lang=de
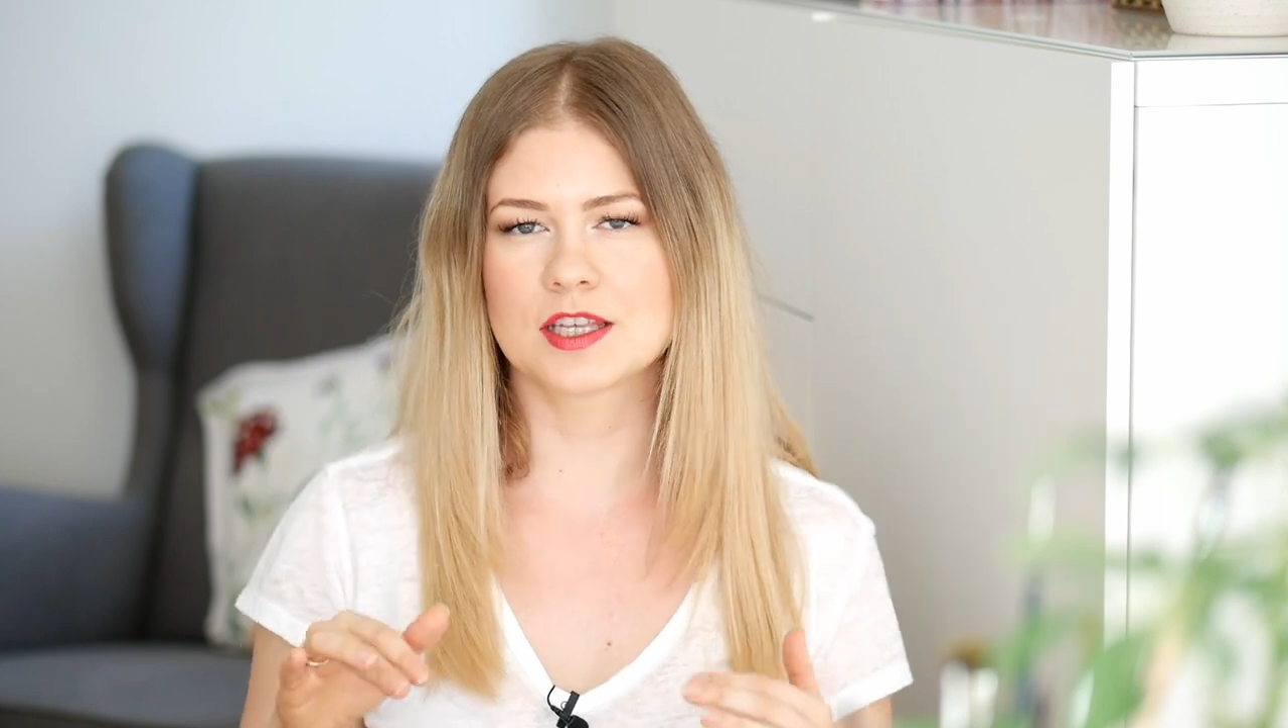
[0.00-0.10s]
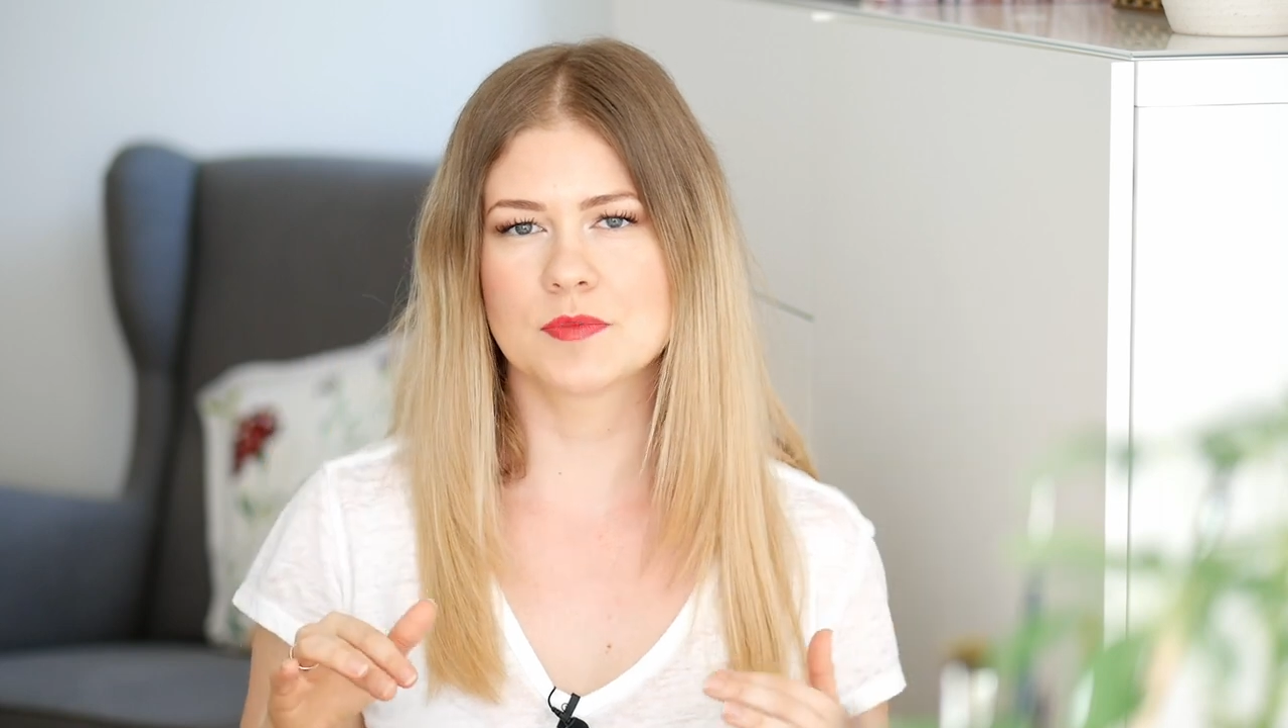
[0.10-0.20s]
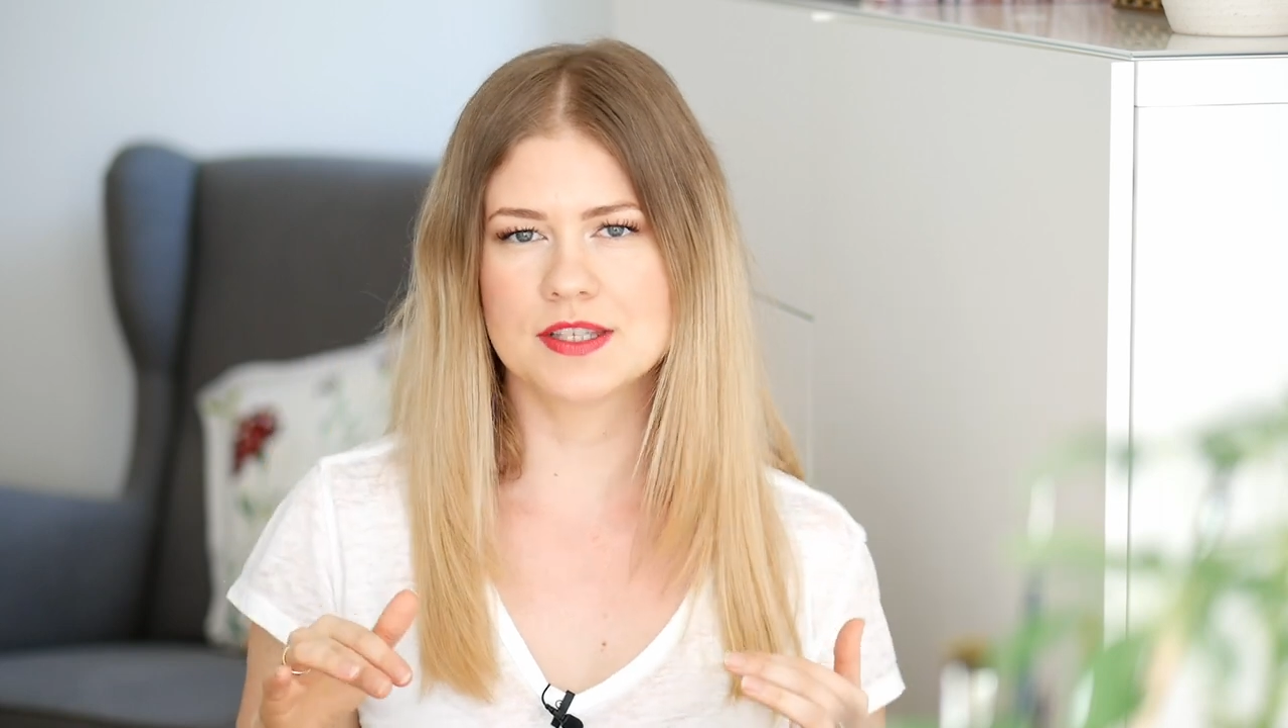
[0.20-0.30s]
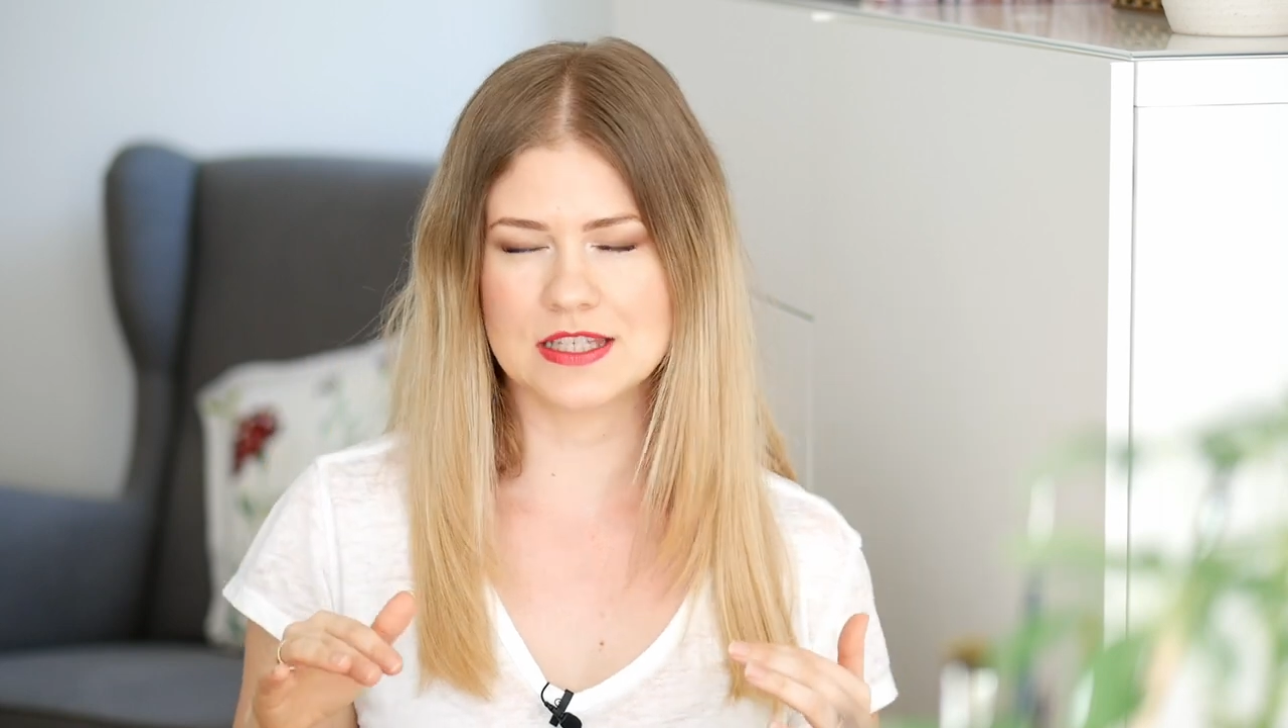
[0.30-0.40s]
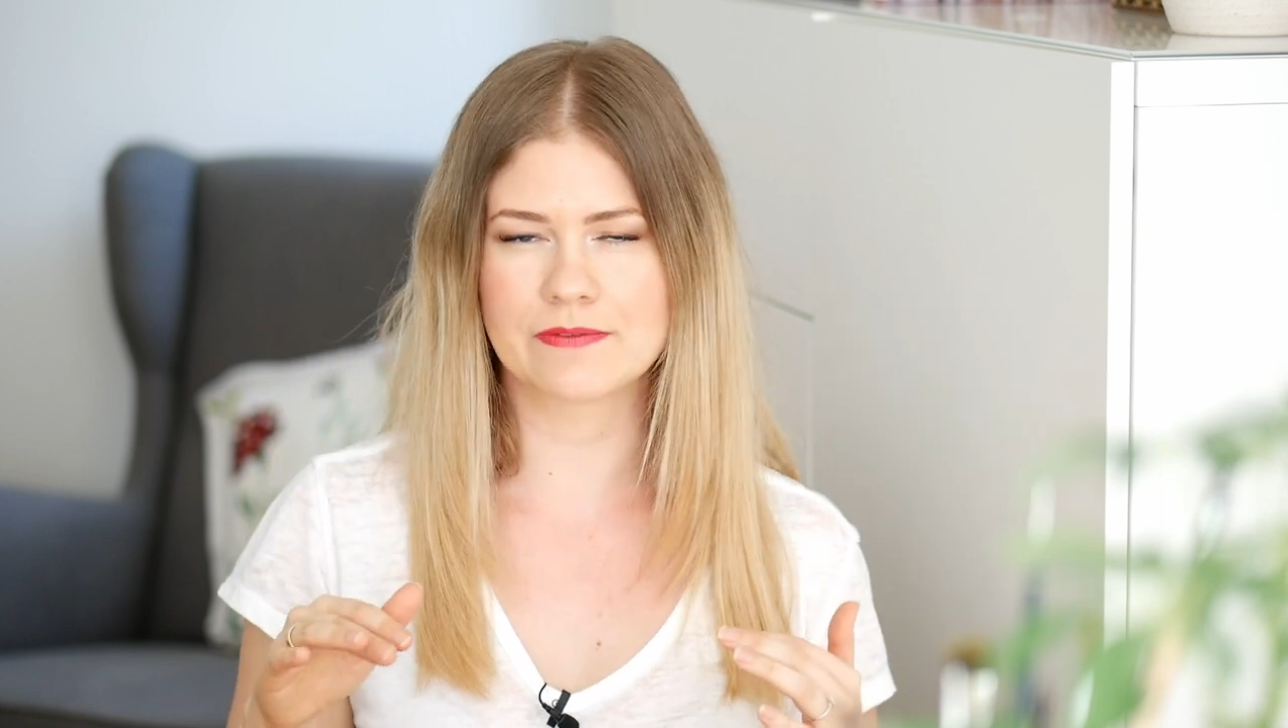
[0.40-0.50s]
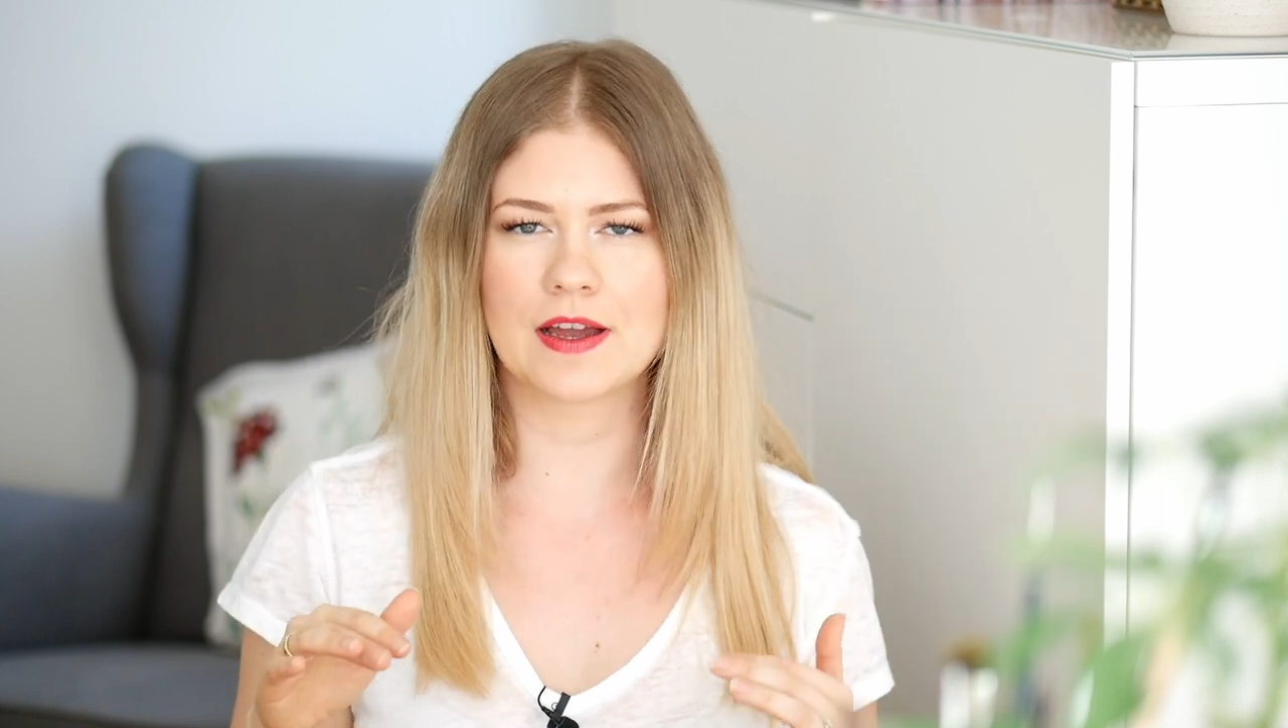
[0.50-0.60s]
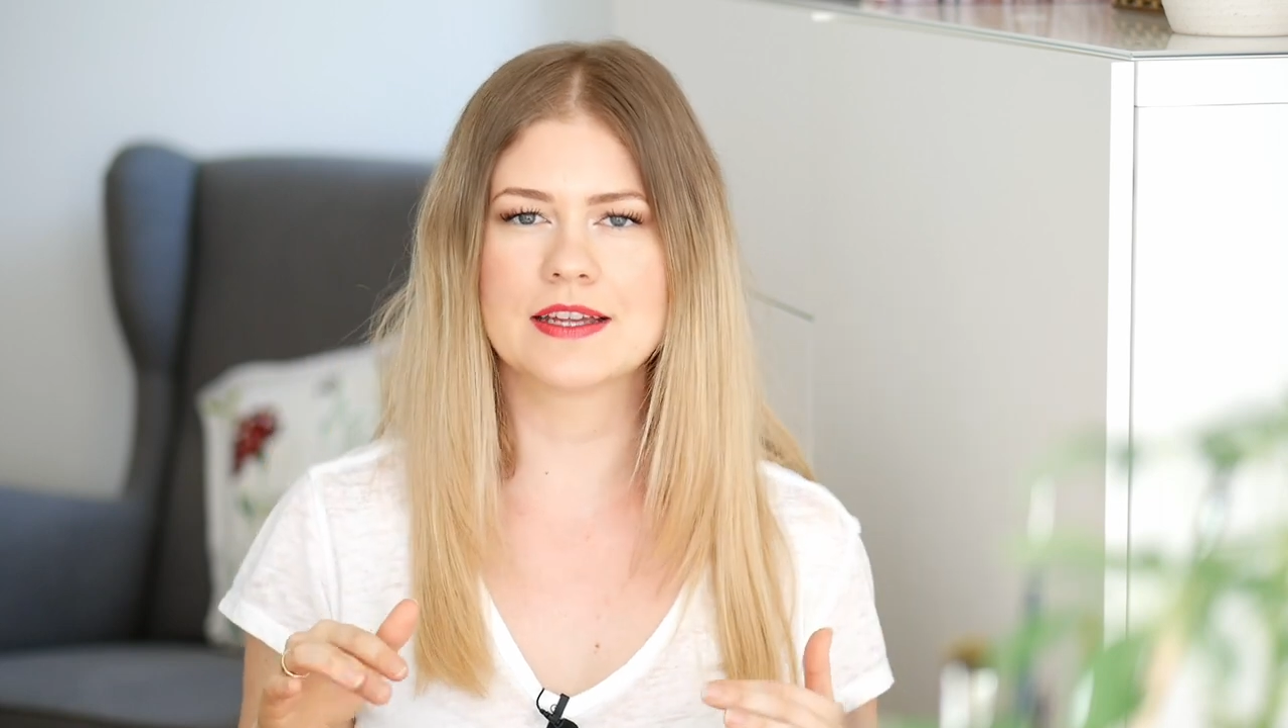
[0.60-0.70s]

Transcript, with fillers: damit sie ihn